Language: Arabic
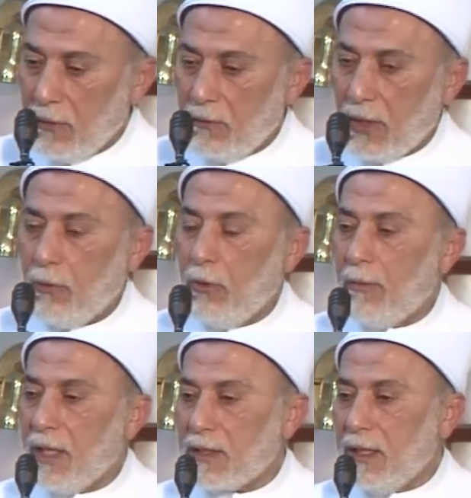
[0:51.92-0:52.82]
فكل
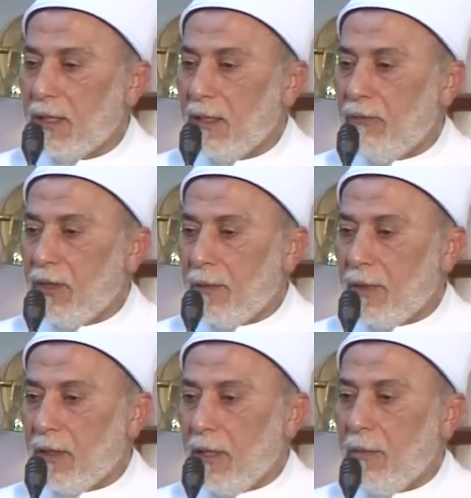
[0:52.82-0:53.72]
معصية في
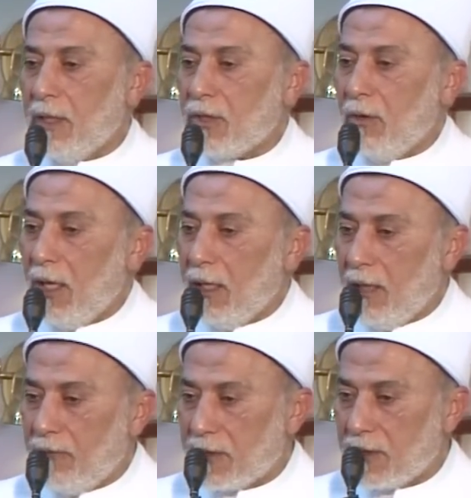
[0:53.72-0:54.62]
رمضان منشأها
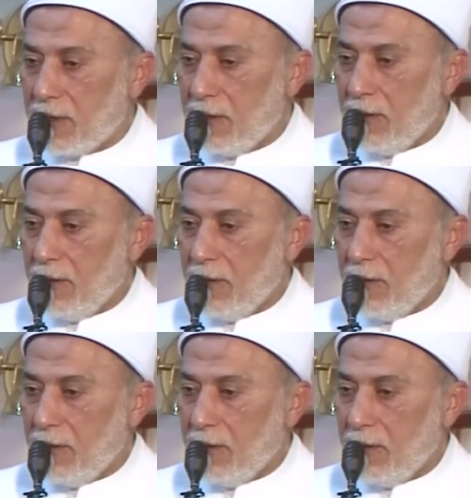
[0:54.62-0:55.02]
النفس